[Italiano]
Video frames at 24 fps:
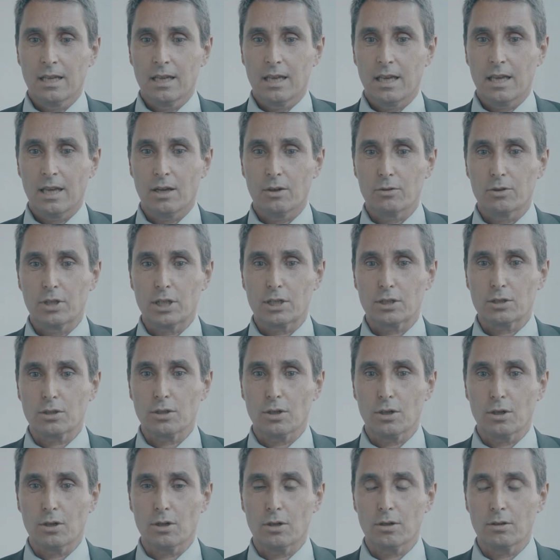e ho
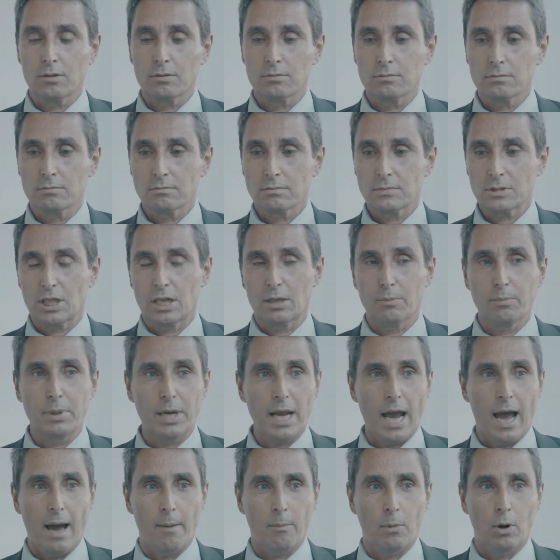detto
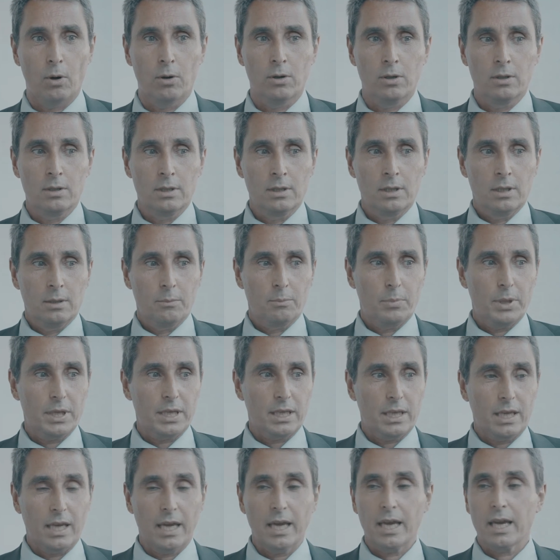celebriamo,
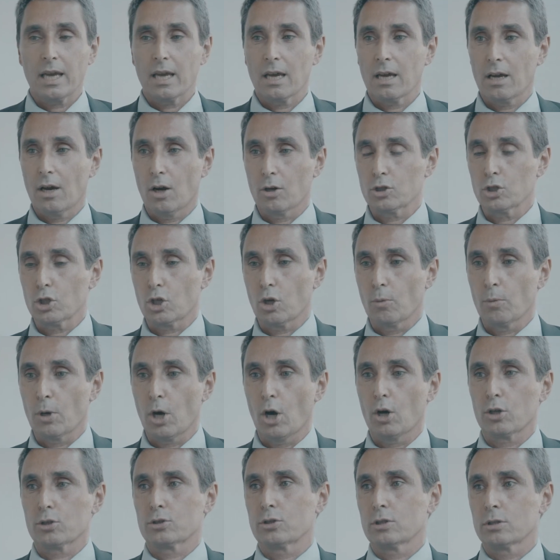perché oggi come
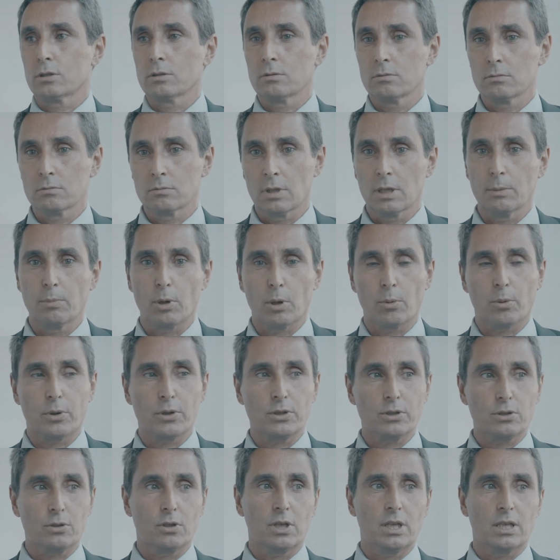oggi un libro
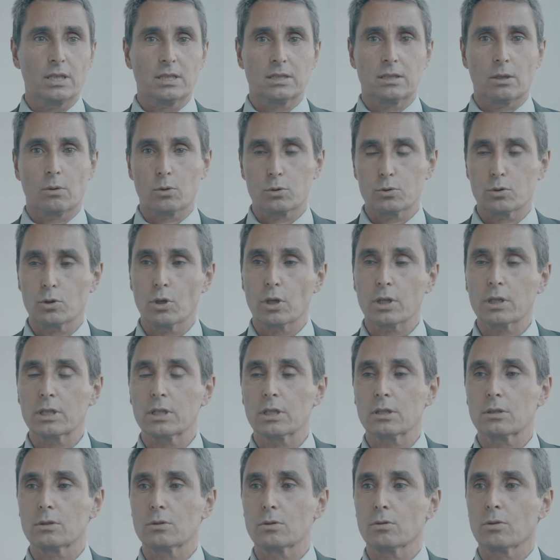professionista, uno studio di
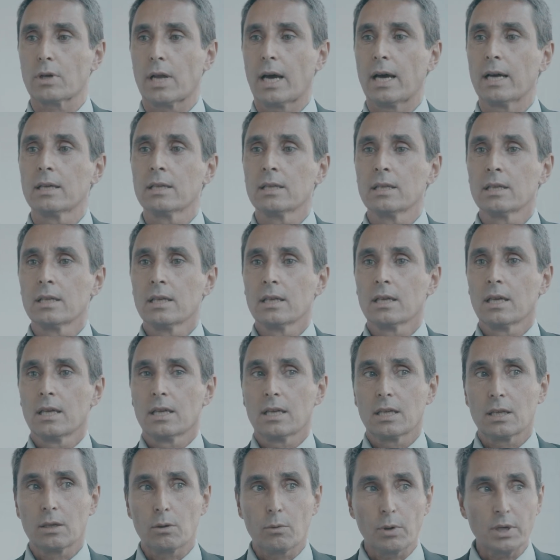architettura,
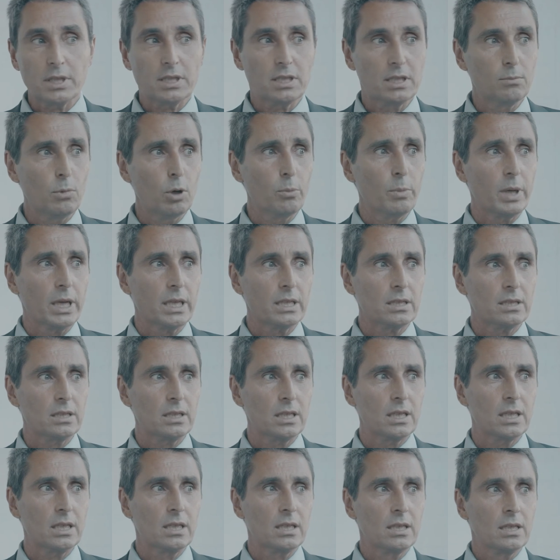in questi
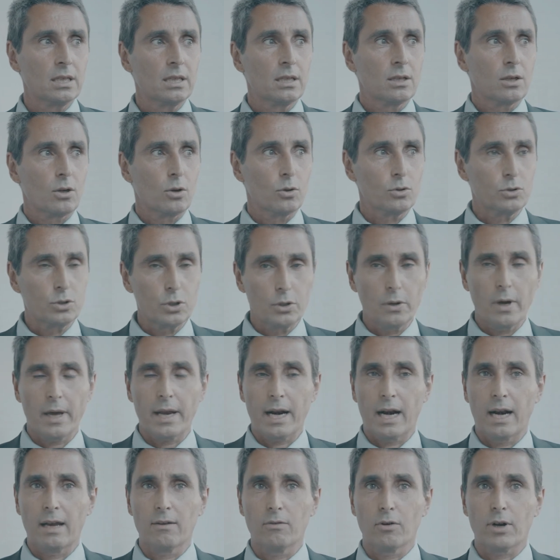momenti continuare
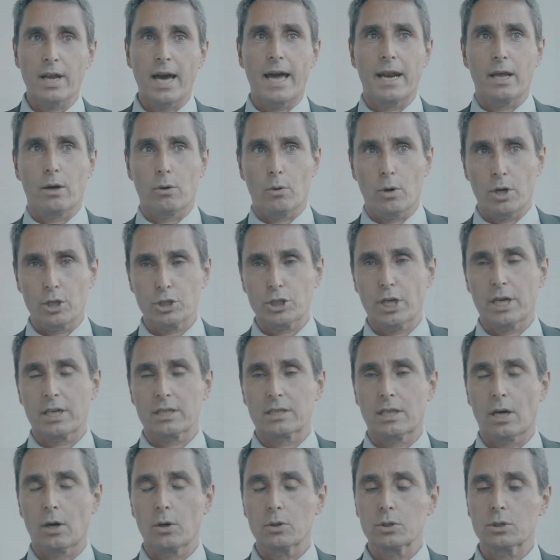a lavorare con una
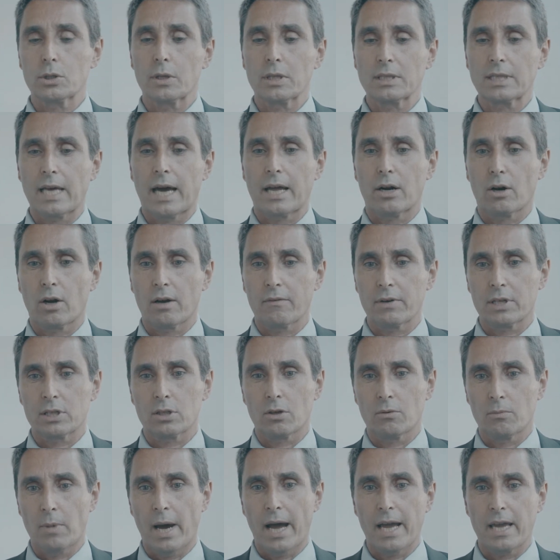certa continuità e non
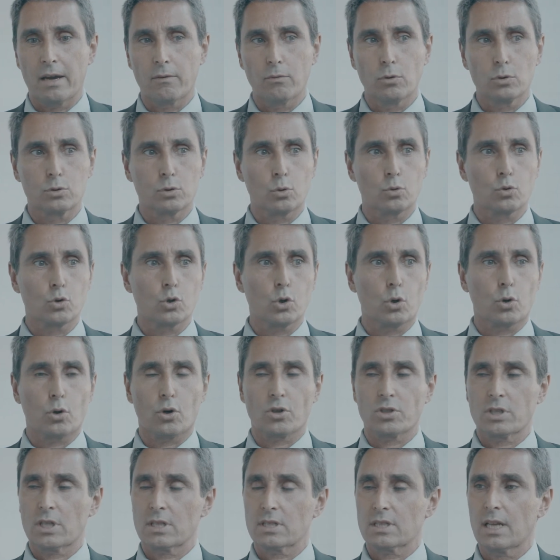avendo mai avuto un giorno
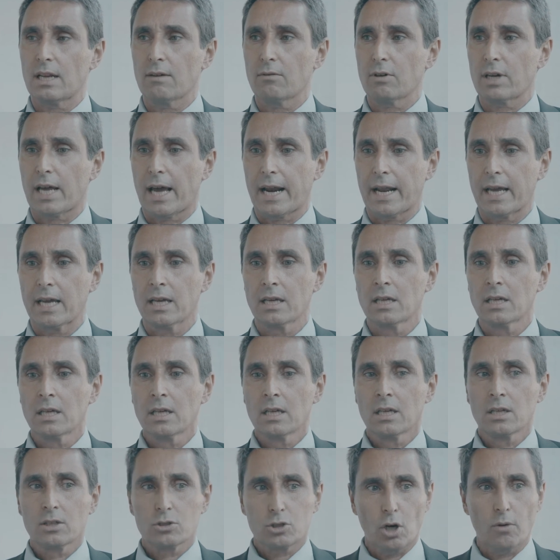senza lavorare,
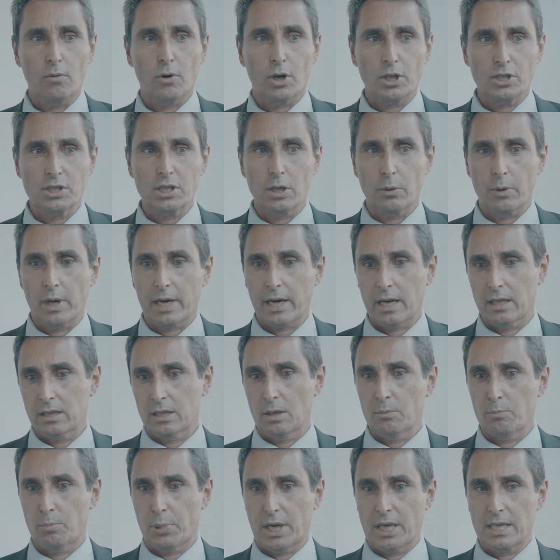trovo che sia una grande
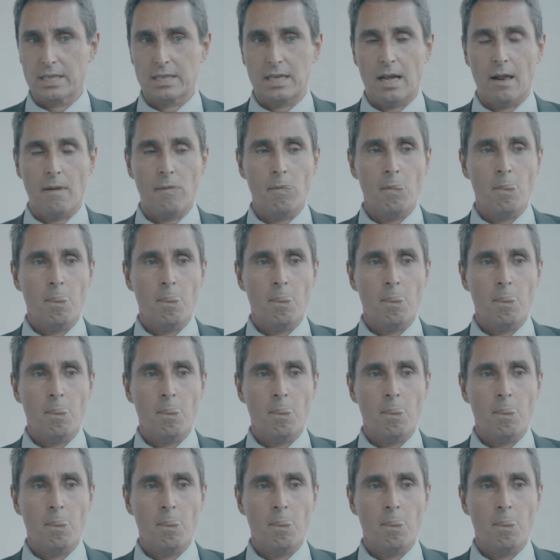impresa.